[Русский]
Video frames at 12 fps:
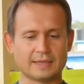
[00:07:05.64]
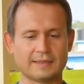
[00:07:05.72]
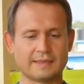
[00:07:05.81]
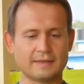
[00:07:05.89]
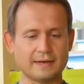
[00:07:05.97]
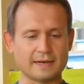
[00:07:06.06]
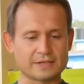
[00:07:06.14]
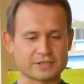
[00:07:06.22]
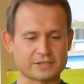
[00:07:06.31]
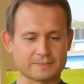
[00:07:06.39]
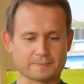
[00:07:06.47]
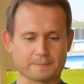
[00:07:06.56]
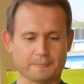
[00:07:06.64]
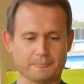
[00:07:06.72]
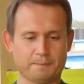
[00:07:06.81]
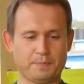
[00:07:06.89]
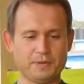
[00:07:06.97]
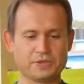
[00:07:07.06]
Дальше.
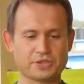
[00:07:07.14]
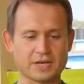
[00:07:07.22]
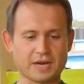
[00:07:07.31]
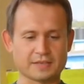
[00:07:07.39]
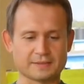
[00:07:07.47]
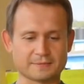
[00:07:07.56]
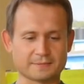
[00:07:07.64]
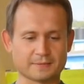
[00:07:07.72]
Печать.